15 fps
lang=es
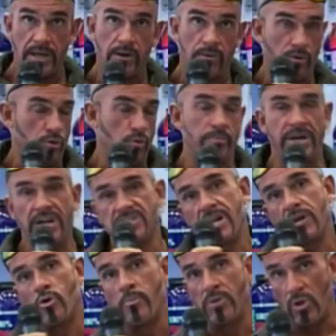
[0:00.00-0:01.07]
¿eh? o romper el
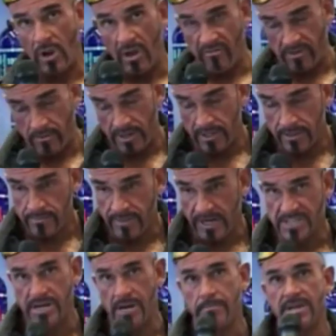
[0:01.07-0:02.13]
sarcómero de la fibra,
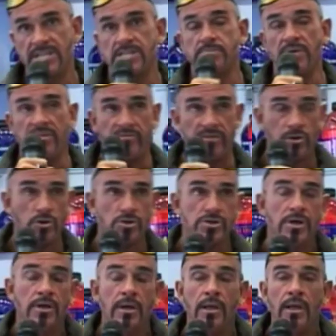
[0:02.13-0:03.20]
para ser más
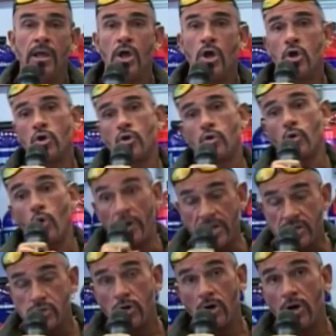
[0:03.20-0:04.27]
específicos. Con
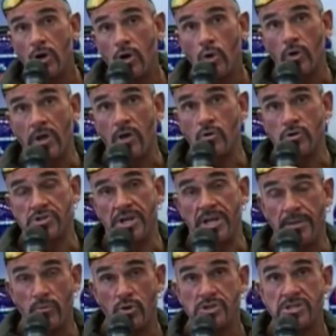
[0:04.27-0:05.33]
eso lo que
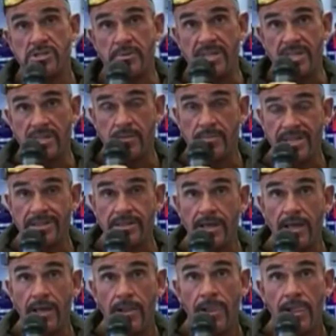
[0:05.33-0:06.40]
conseguimos es
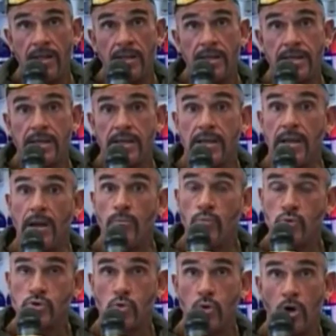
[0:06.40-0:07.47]
evidentemente que el
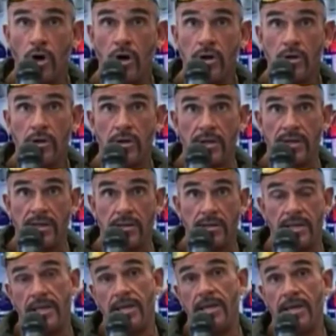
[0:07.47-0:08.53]
músculo
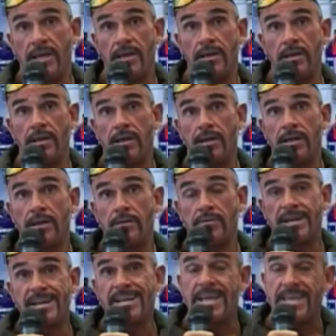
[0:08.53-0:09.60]
eh,
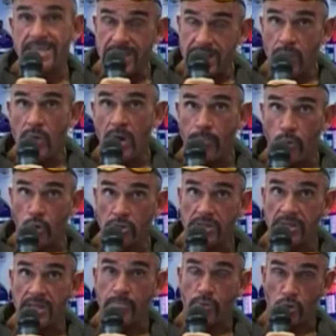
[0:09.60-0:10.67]
requiera un
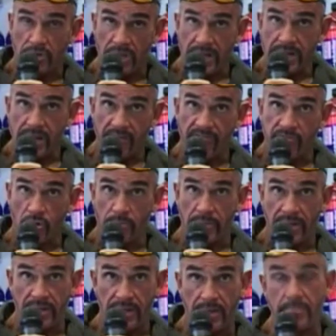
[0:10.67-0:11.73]
aporte de proteína en
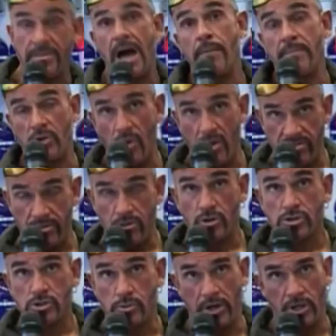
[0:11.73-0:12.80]
forma de
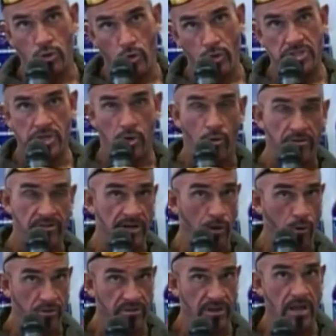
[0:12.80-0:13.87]
aminoácidos, sobre todo isoleucina,
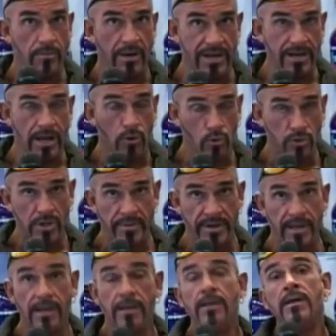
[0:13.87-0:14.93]
leucina, valina y
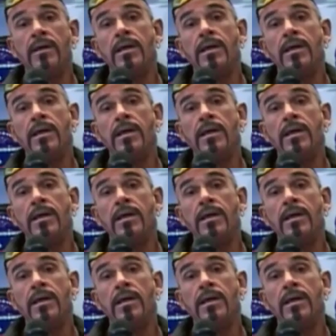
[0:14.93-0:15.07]
glutamina,